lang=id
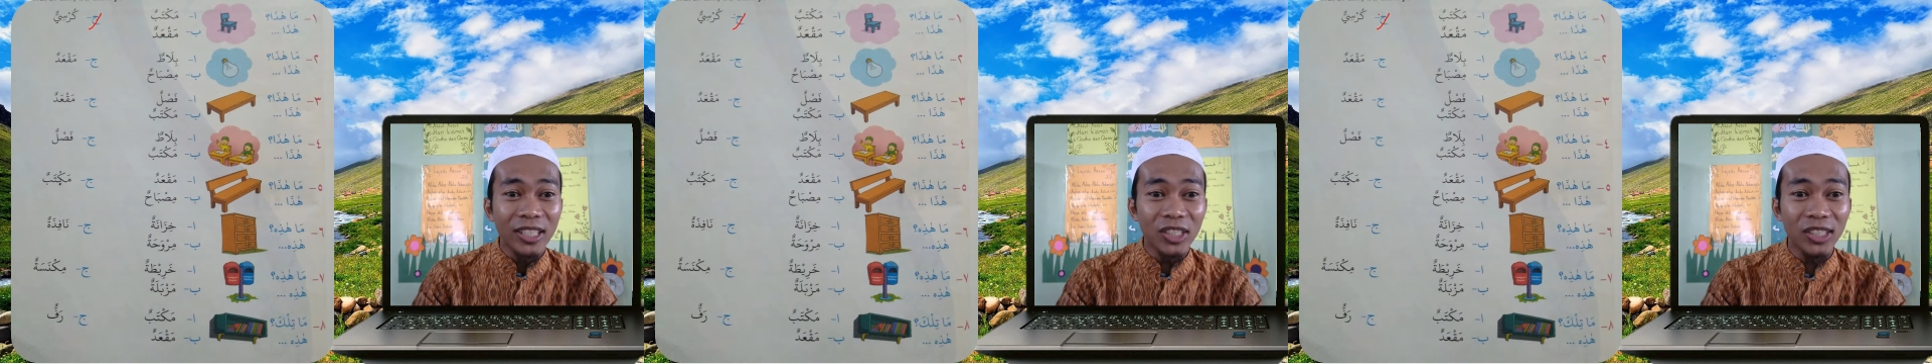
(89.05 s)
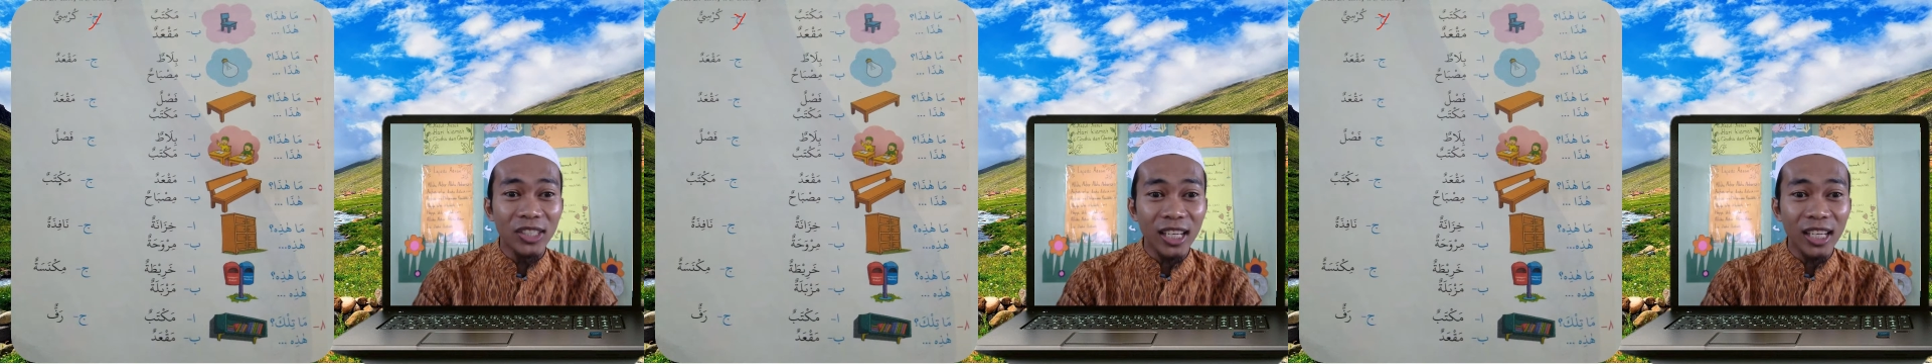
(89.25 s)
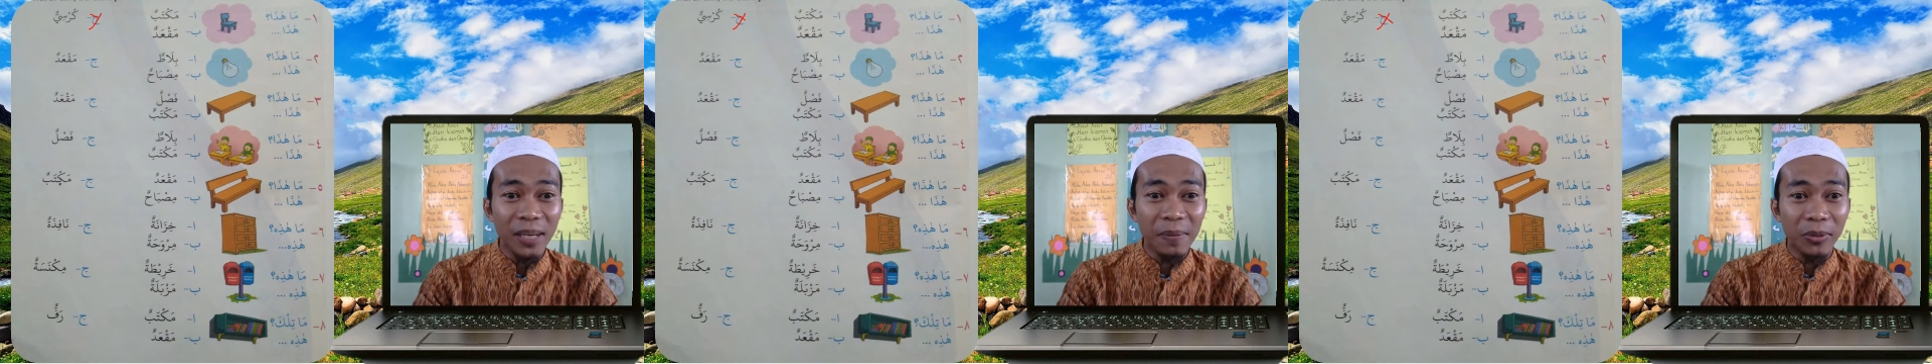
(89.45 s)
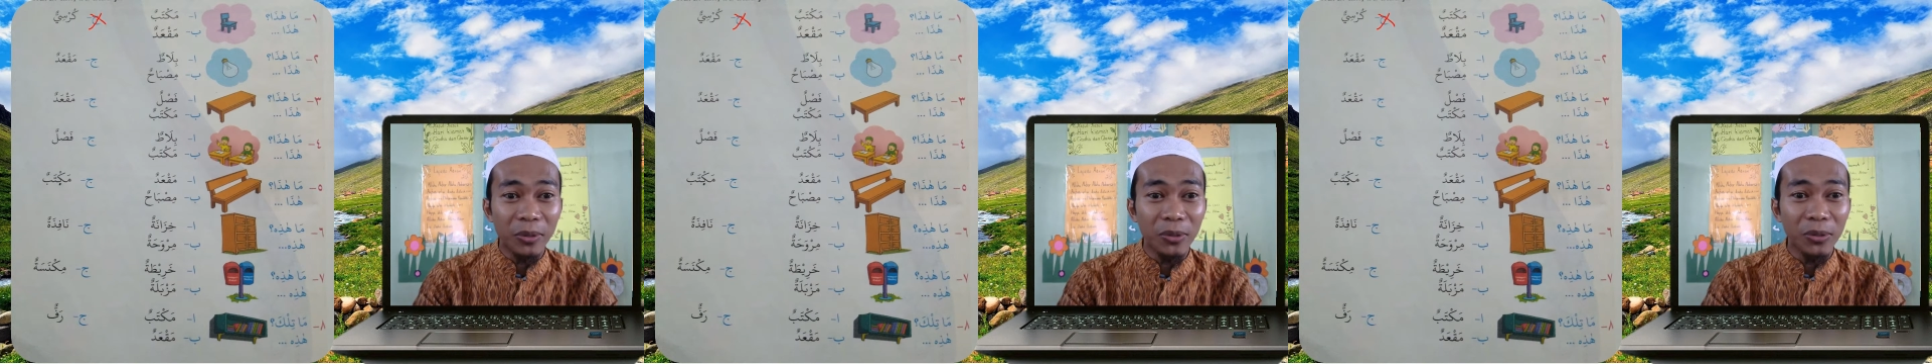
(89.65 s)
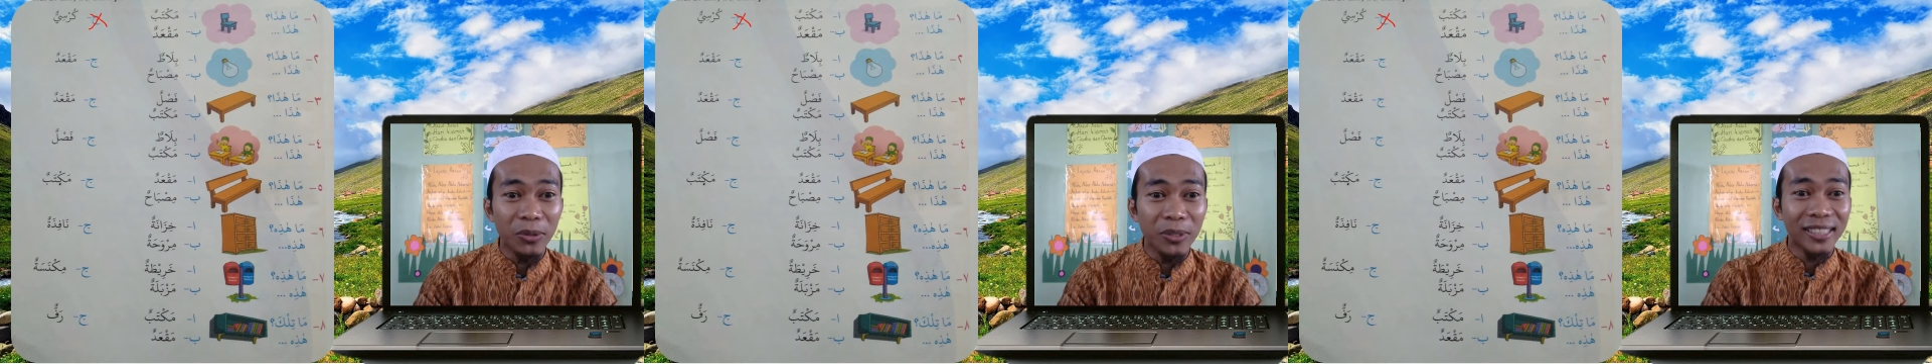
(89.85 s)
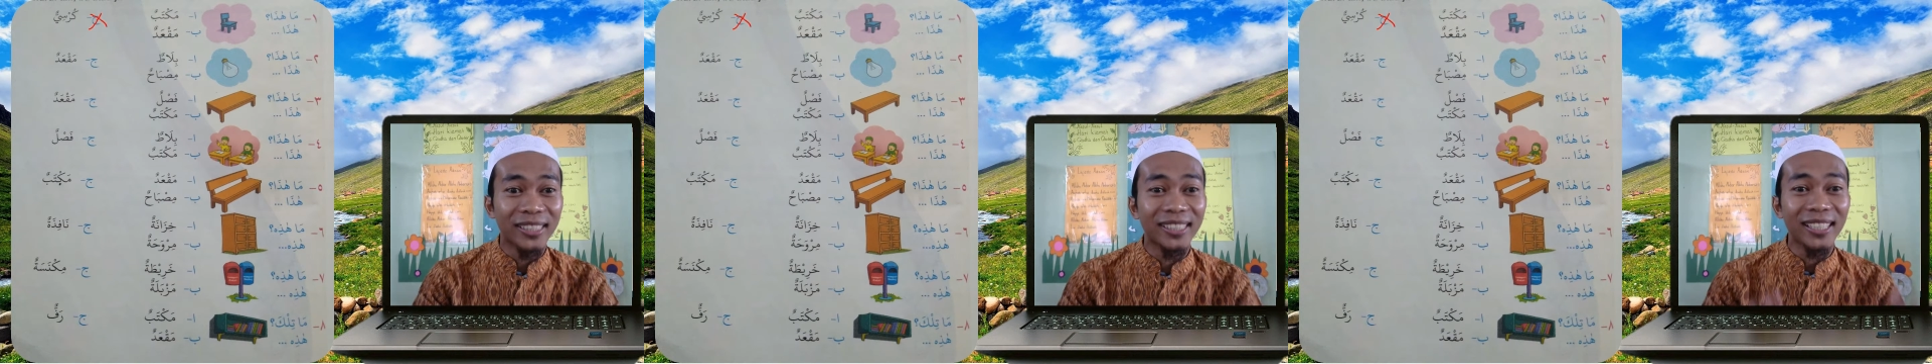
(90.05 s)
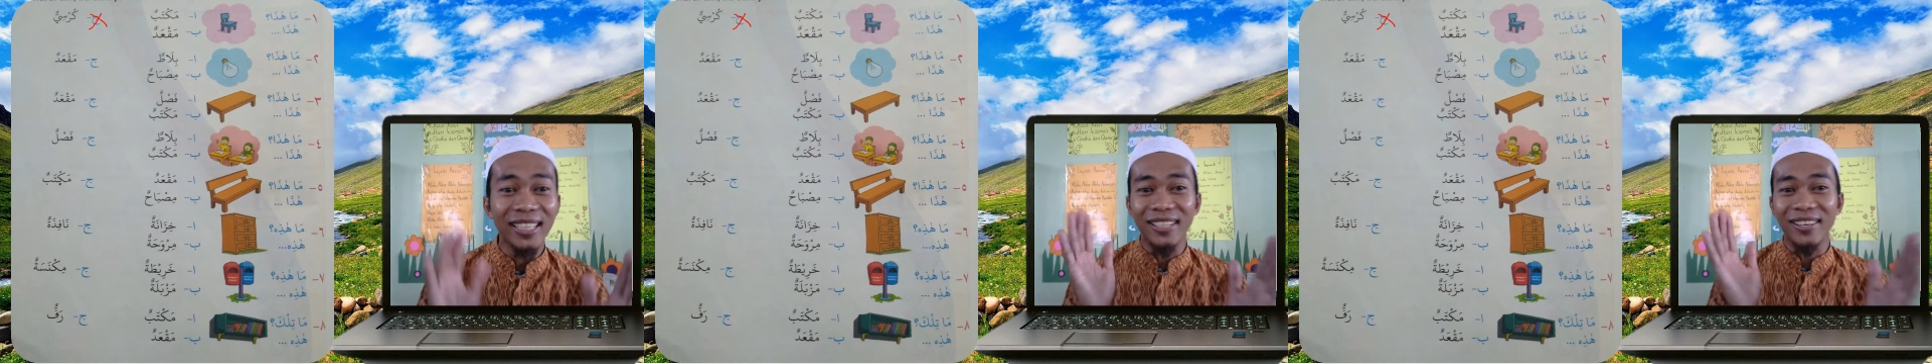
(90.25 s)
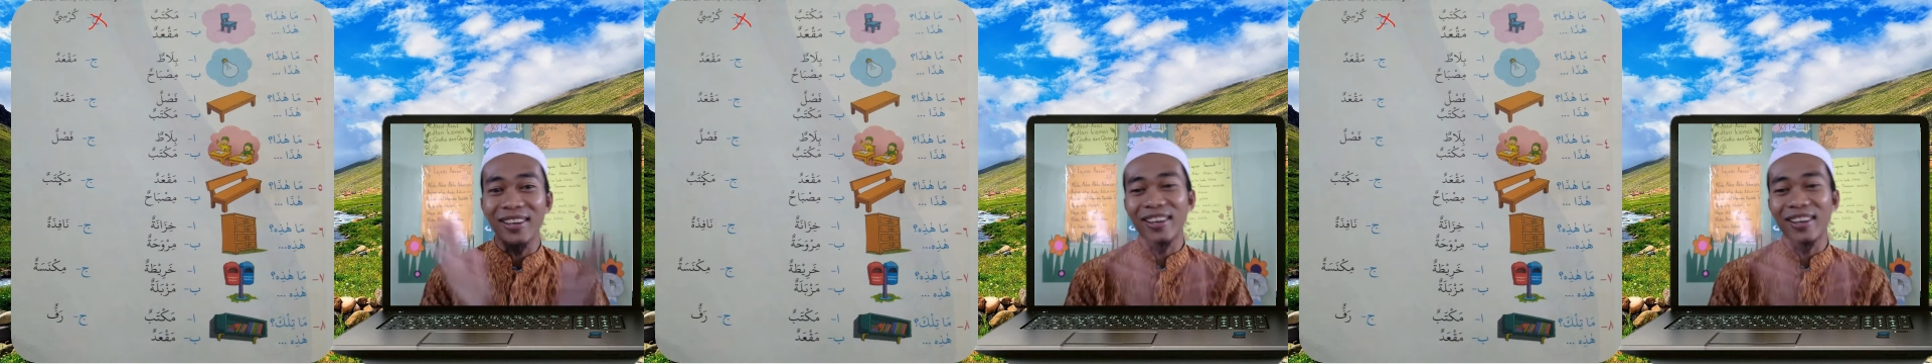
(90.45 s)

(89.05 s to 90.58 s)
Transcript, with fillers: jim kursi He,